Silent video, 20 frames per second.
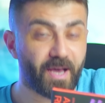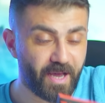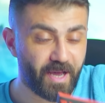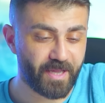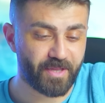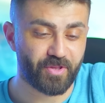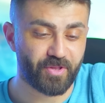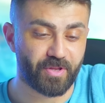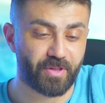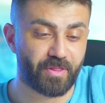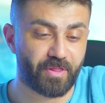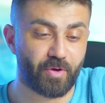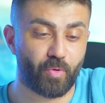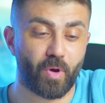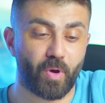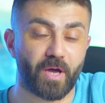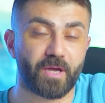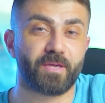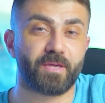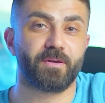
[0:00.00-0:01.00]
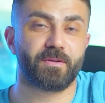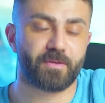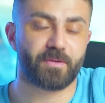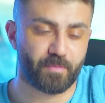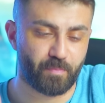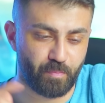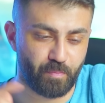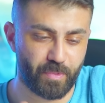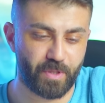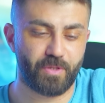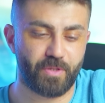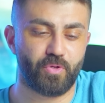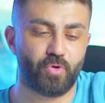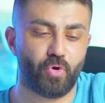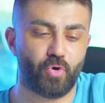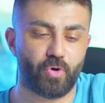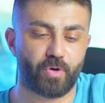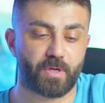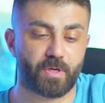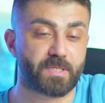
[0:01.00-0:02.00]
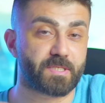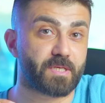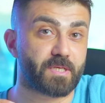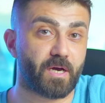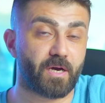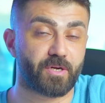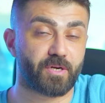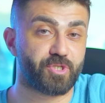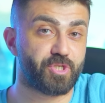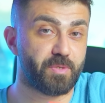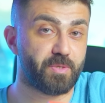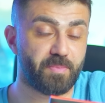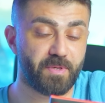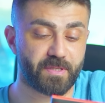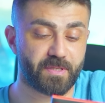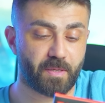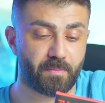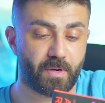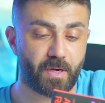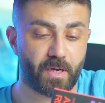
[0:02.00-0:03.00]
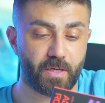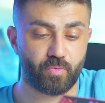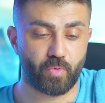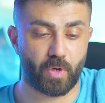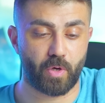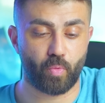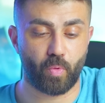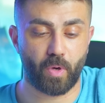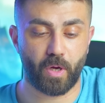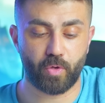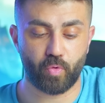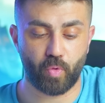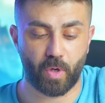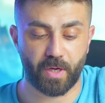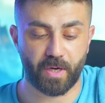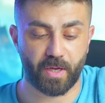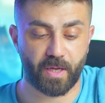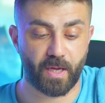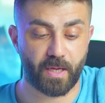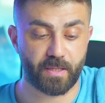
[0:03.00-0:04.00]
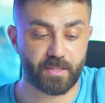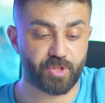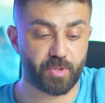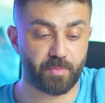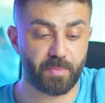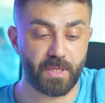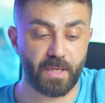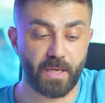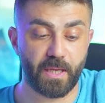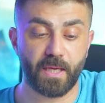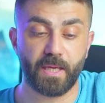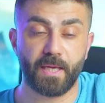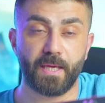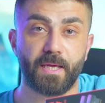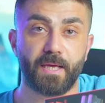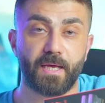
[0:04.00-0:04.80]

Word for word: ايضا ذواكر من اورس ار جي بي طبعا والوان وحركات جميله